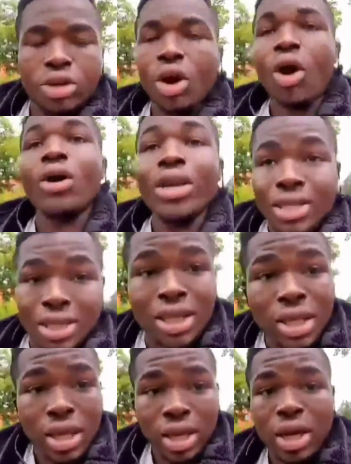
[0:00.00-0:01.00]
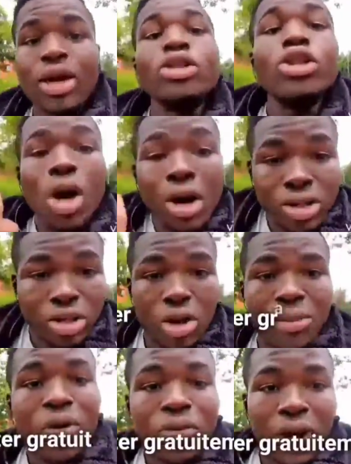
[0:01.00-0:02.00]
Or ici, non
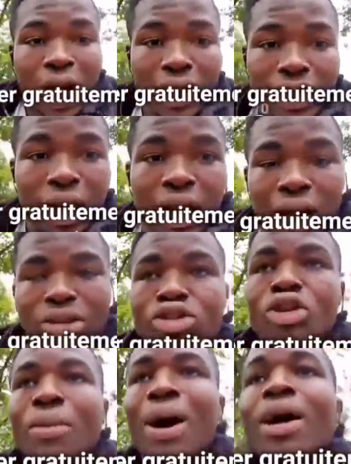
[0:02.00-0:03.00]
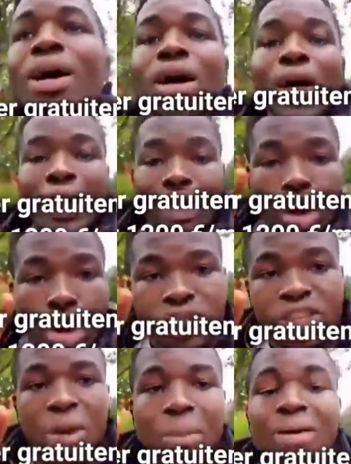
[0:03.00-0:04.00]
seulement vous fréquentez gratuitement, et
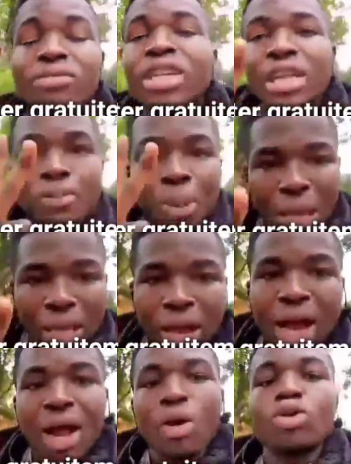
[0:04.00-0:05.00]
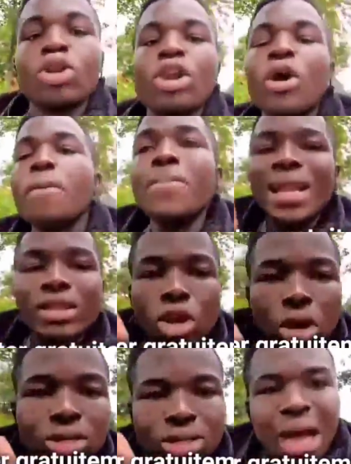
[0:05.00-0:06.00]
deuxièmement, vous êtes payé à la hauteur de
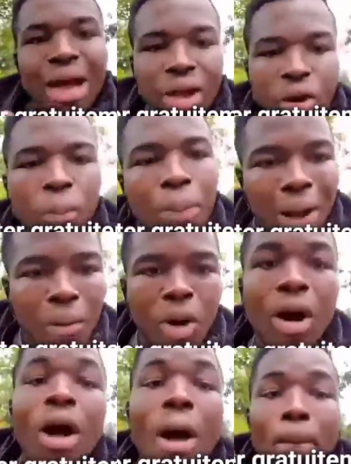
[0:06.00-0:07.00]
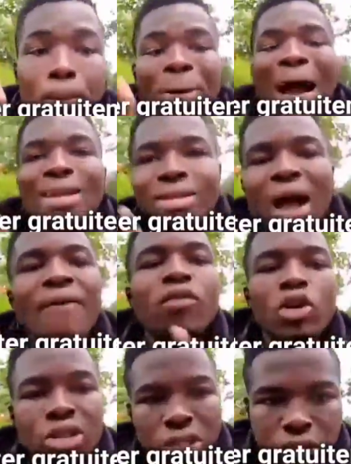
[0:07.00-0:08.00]
1200 euros par mois pendant
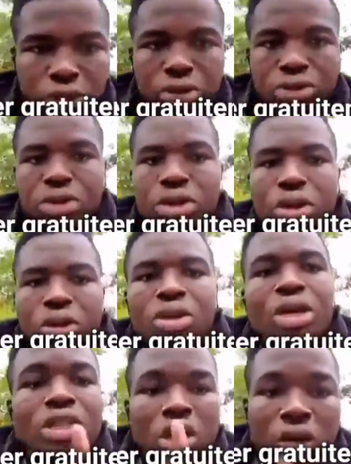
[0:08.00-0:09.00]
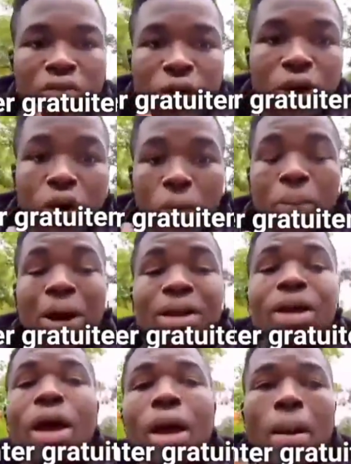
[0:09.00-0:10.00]
vos études. Donc ce que vous devez comprendre,
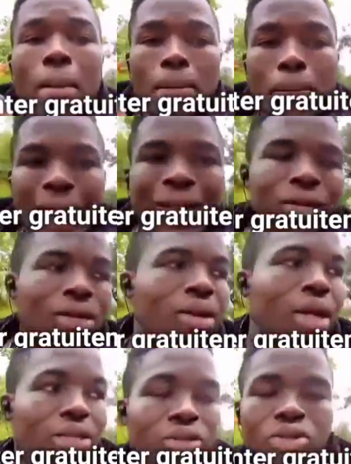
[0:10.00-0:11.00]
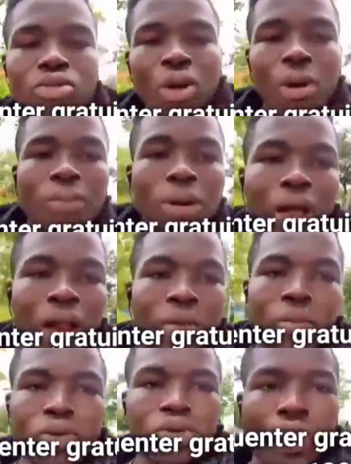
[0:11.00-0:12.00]
1000, moi il y les
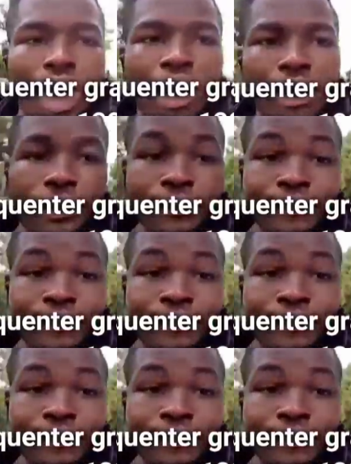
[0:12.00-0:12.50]
motos là.